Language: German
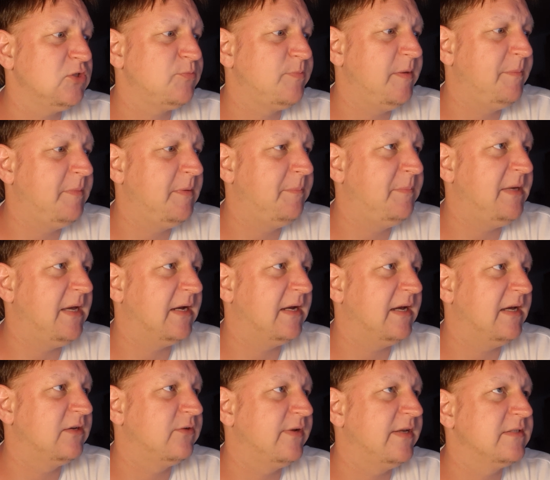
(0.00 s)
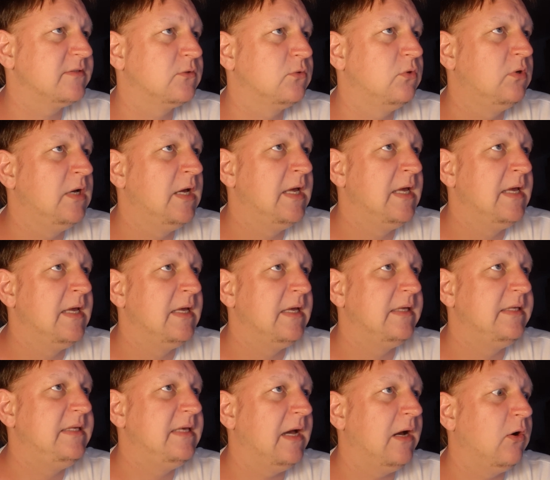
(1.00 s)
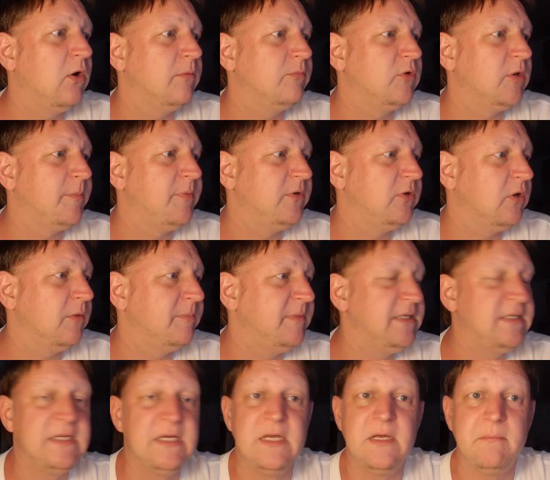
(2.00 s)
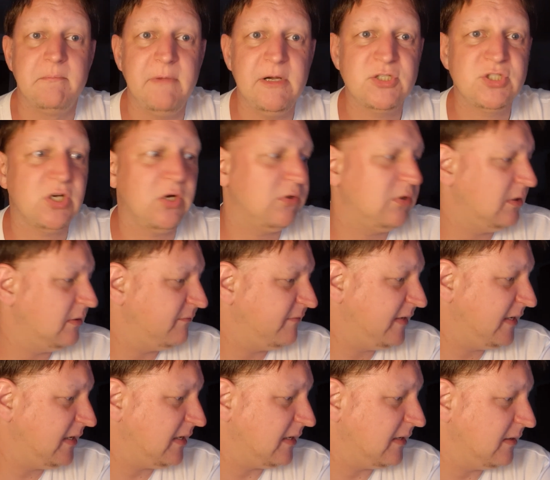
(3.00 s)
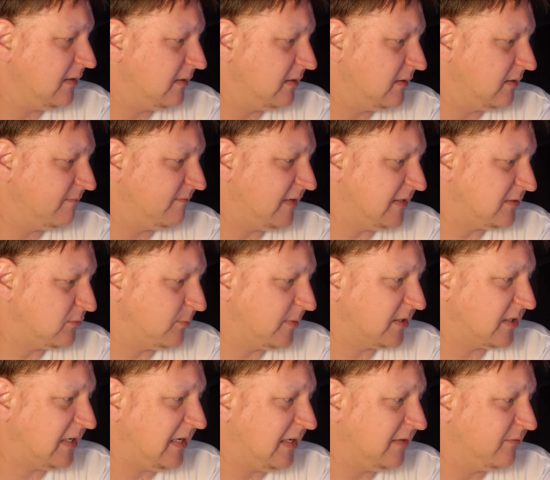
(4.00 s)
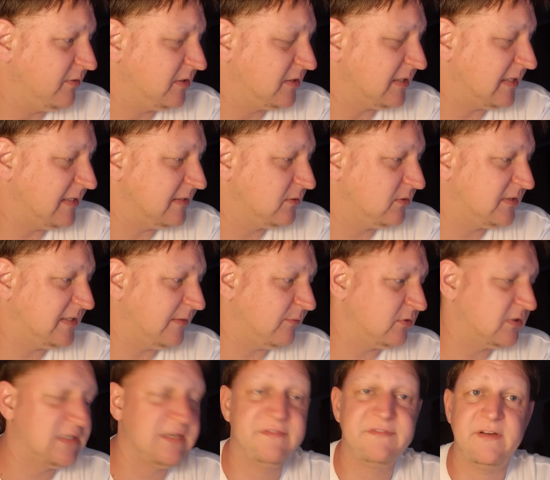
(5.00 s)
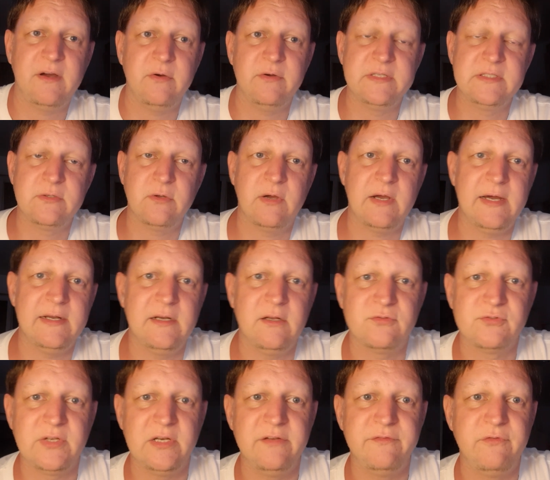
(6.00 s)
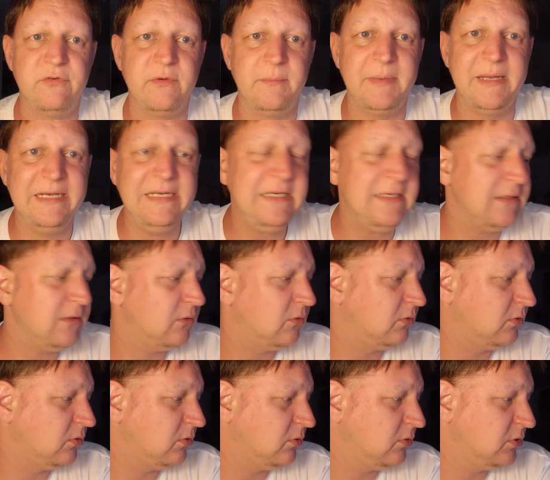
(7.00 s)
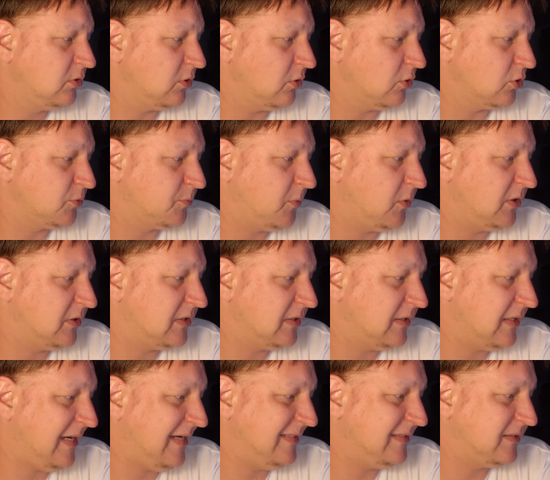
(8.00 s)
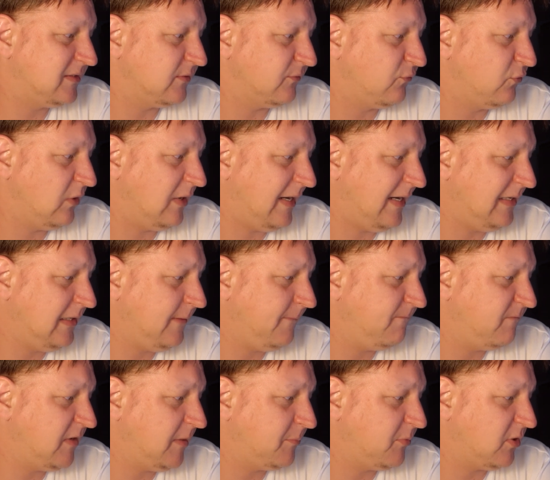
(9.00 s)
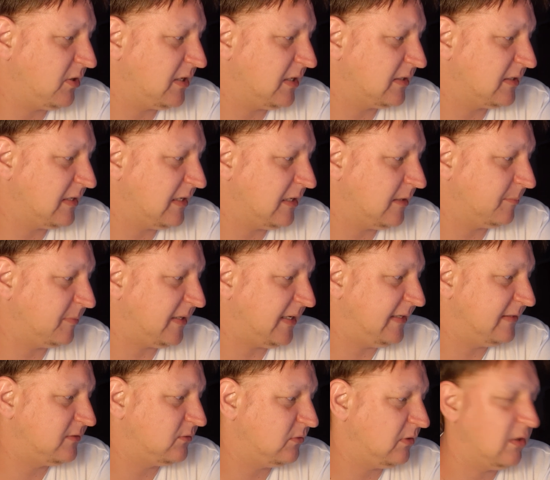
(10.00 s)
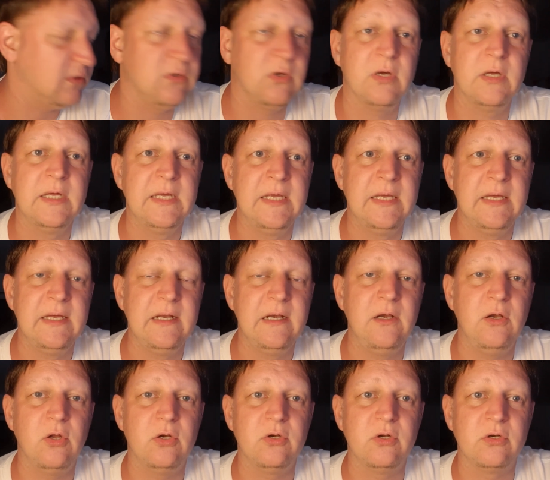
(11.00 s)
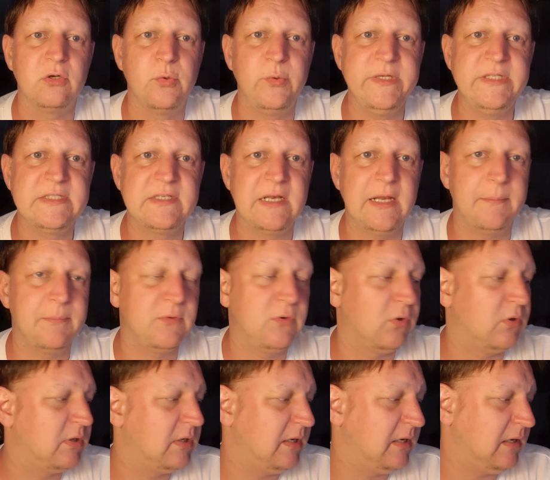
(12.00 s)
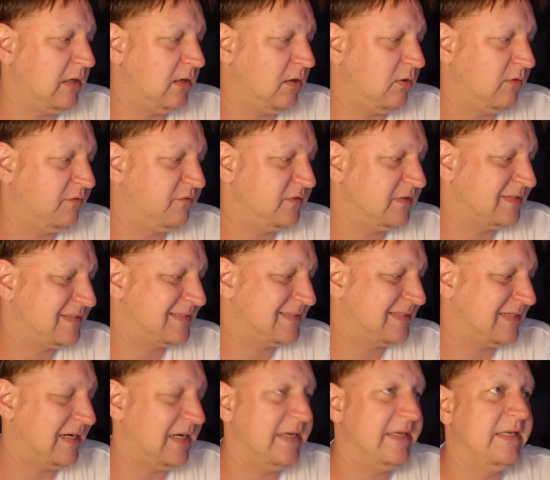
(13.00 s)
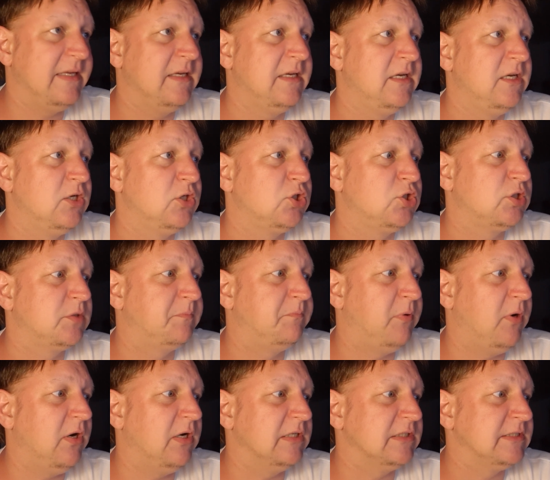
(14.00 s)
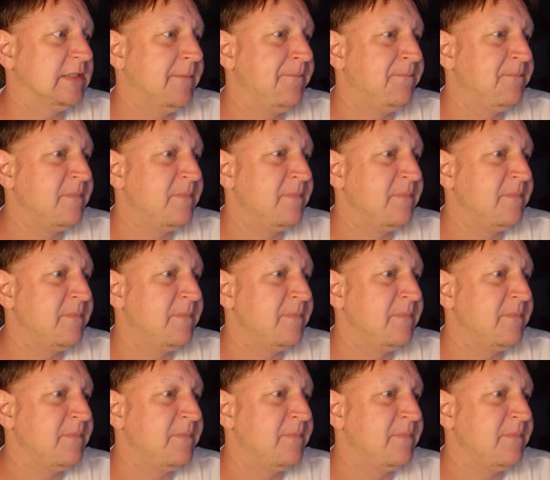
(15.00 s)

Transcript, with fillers: spielt mit Bianca Andrescu hier auch im Doppel noch mit. Mal schauen, wer äh, was übertragen wird. Also Servus TV ist eure Anlaufstelle für Berlin und Eurosport 1 für Halle. Wer Bock hat, kann ab 13 Uhr auch noch London Queens Club gucken auf Sky Sport.